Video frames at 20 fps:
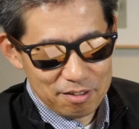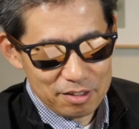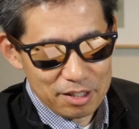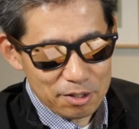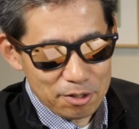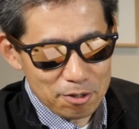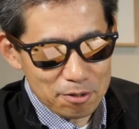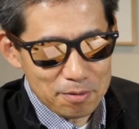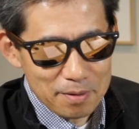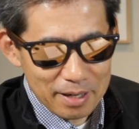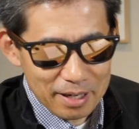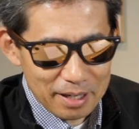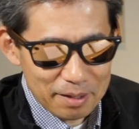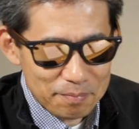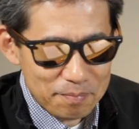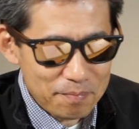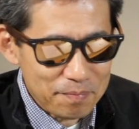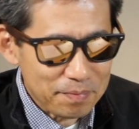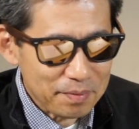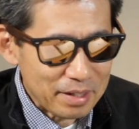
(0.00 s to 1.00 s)
で今日は、
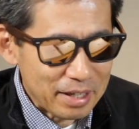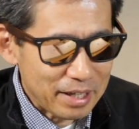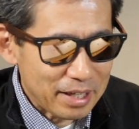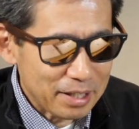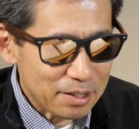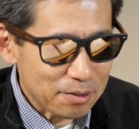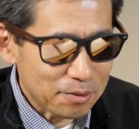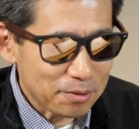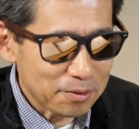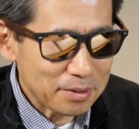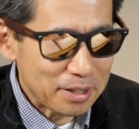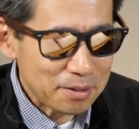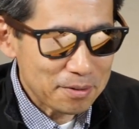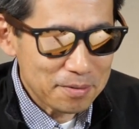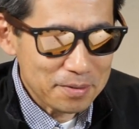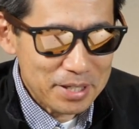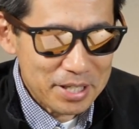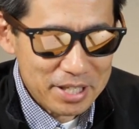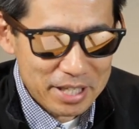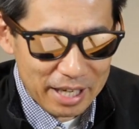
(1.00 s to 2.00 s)
どんな
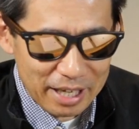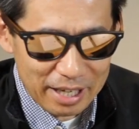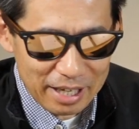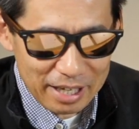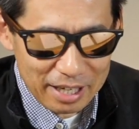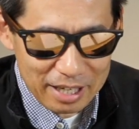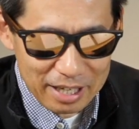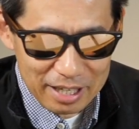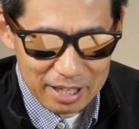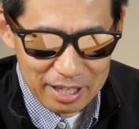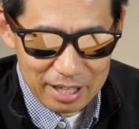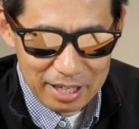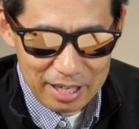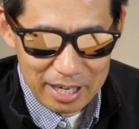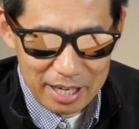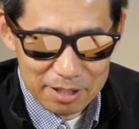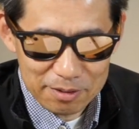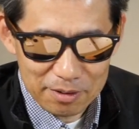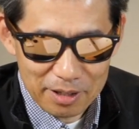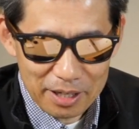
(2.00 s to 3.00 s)
風にして
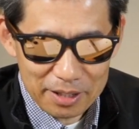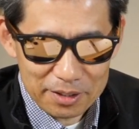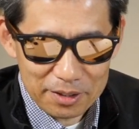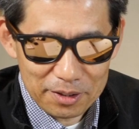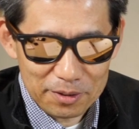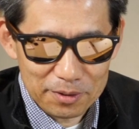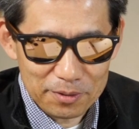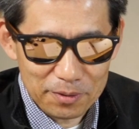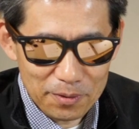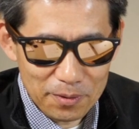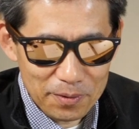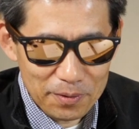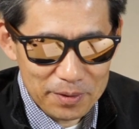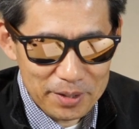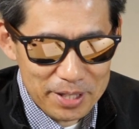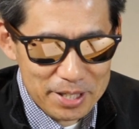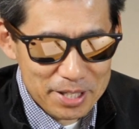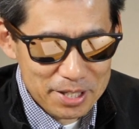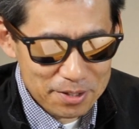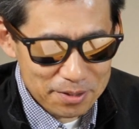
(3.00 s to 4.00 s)
買えるのかっていうのを、
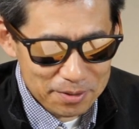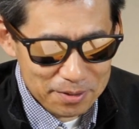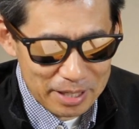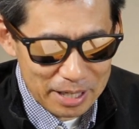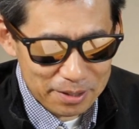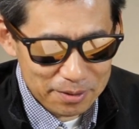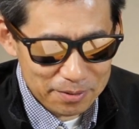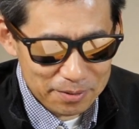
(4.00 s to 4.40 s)
一応